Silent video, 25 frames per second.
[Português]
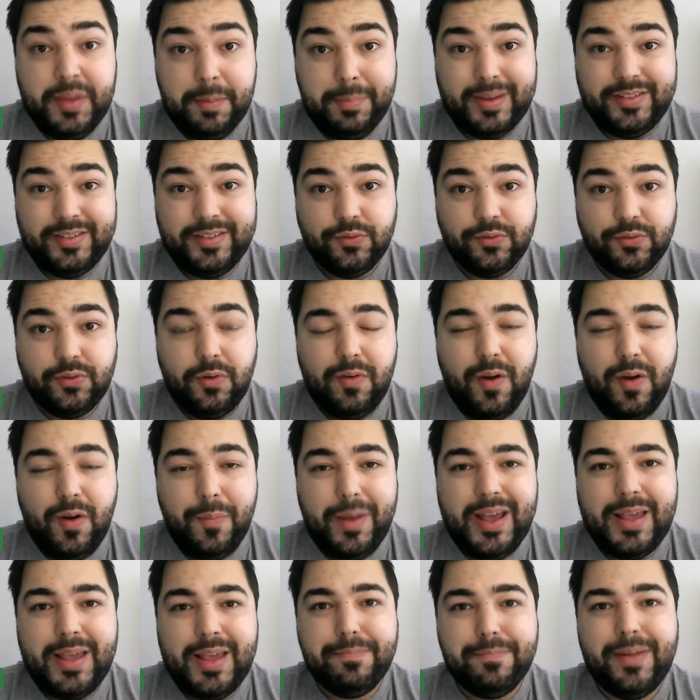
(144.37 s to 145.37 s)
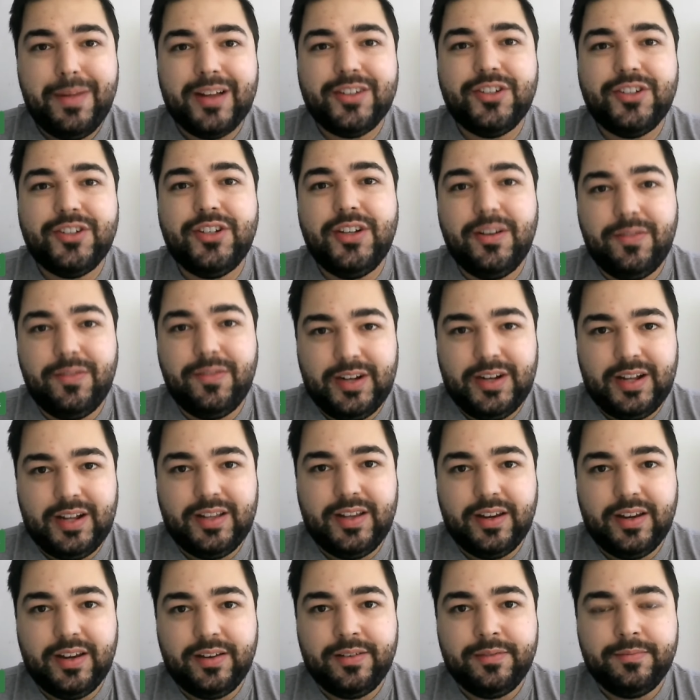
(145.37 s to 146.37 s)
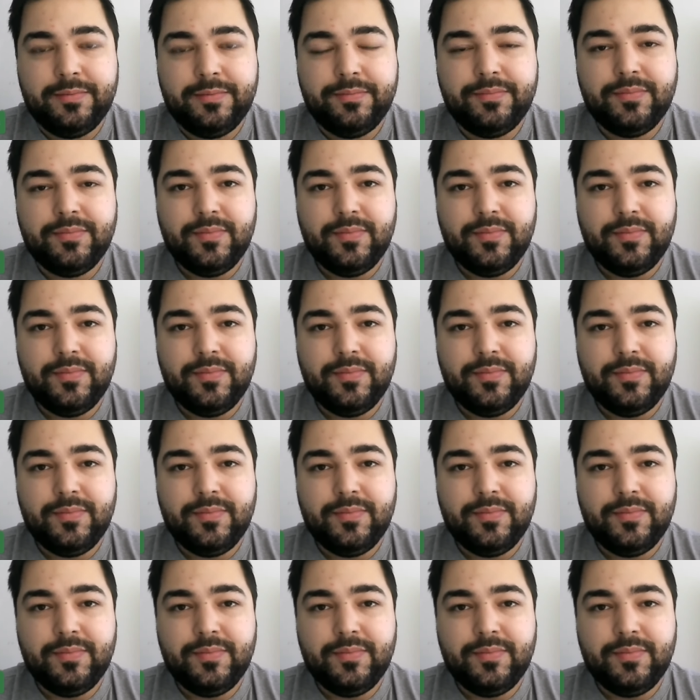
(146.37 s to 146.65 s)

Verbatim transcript: Mas isso não é uma empatia verdadeira.